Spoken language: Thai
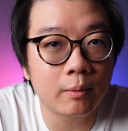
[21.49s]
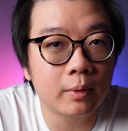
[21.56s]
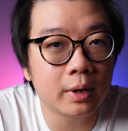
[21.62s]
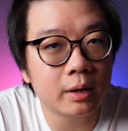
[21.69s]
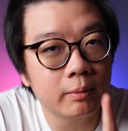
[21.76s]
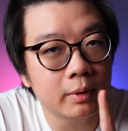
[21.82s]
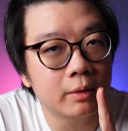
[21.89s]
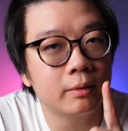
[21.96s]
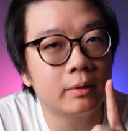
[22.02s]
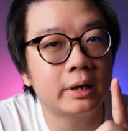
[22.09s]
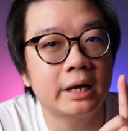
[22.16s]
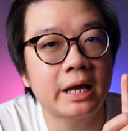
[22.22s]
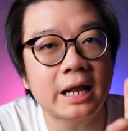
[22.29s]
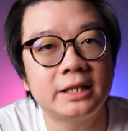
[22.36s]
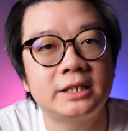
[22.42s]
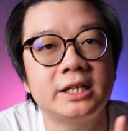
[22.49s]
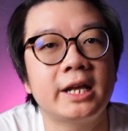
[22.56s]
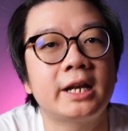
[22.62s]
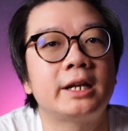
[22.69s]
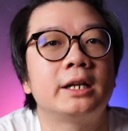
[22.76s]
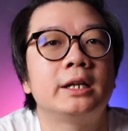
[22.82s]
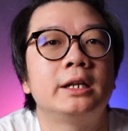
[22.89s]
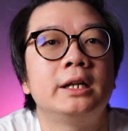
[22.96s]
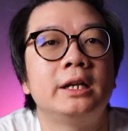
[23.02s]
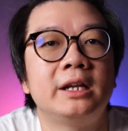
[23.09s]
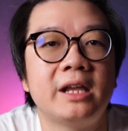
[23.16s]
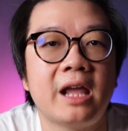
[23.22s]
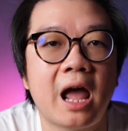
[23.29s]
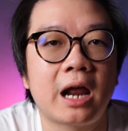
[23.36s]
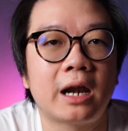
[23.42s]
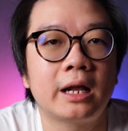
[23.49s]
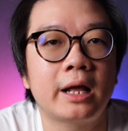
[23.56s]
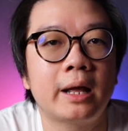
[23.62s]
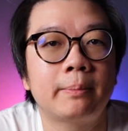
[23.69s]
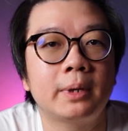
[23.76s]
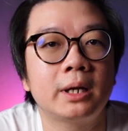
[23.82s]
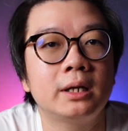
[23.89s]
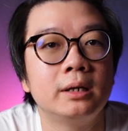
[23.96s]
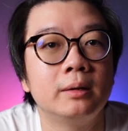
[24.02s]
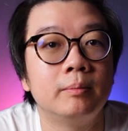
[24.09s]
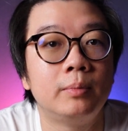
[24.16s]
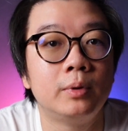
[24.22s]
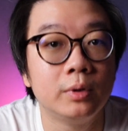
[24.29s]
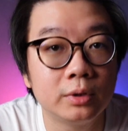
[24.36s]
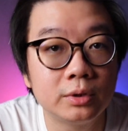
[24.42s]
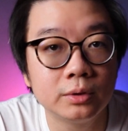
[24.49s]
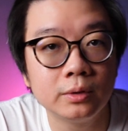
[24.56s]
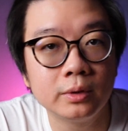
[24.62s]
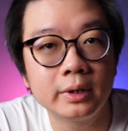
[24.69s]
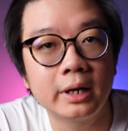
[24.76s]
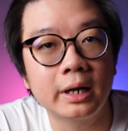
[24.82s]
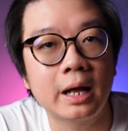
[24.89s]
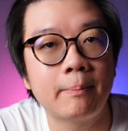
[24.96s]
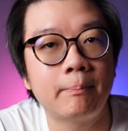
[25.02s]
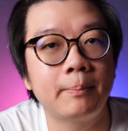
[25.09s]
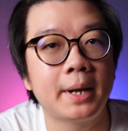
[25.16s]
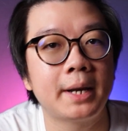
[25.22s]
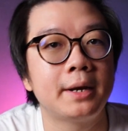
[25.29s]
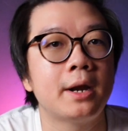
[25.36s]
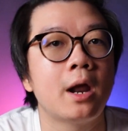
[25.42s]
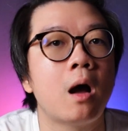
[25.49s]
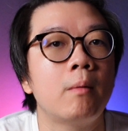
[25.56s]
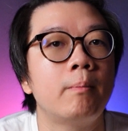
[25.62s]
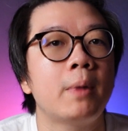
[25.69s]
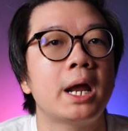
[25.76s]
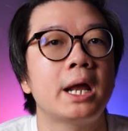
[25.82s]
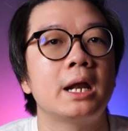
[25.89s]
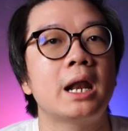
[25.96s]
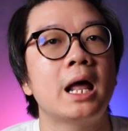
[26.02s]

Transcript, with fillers: รีวิว Gadget หนึ่งอย่างนะครับก็คือบลูทูธนะครับเป็นน้องใหม่